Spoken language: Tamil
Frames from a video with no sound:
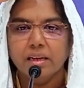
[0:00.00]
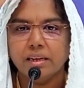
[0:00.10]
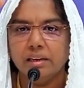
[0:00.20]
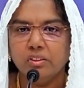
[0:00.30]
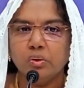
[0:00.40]

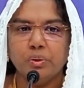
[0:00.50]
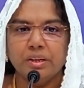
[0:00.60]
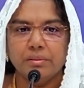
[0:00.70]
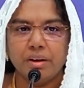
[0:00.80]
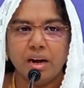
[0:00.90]

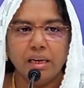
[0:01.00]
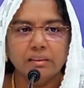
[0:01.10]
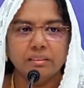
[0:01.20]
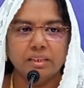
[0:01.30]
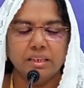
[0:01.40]
கர்த்தருடைய
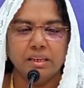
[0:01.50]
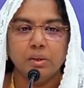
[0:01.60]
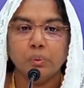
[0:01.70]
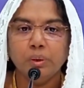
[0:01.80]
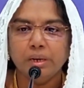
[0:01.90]
வார்த்தை
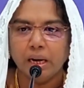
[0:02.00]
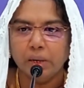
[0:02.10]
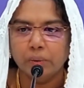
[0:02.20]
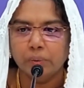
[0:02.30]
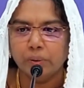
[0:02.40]

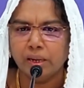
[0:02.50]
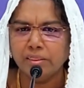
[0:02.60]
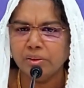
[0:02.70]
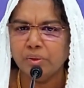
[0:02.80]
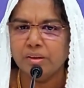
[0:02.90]
உண்டாகும்
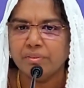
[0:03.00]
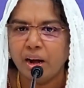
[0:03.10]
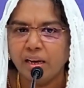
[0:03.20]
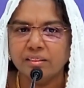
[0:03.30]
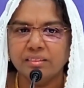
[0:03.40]
கர்த்தருடைய
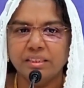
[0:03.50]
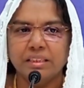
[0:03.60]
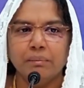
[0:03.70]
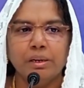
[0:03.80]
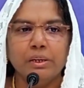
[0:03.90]
வார்த்தை
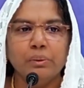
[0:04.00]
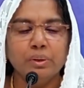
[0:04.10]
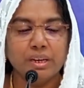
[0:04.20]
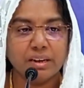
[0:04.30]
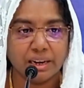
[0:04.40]
நம்மளை
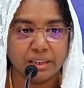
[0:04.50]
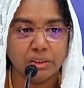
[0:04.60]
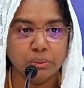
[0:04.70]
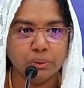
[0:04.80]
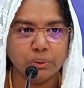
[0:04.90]
நோக்கி
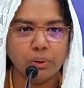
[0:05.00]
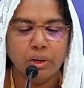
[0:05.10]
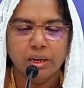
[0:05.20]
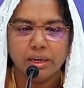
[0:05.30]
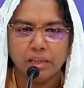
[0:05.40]
கடந்து வரும்
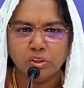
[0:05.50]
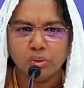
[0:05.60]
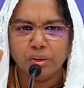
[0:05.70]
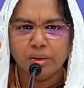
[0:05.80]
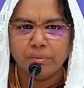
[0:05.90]

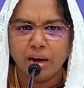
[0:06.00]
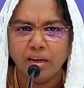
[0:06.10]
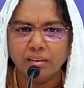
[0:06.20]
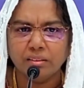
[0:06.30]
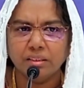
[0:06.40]
கர்த்தருடைய
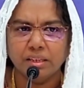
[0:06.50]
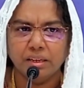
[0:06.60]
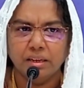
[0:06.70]
வார்த்தை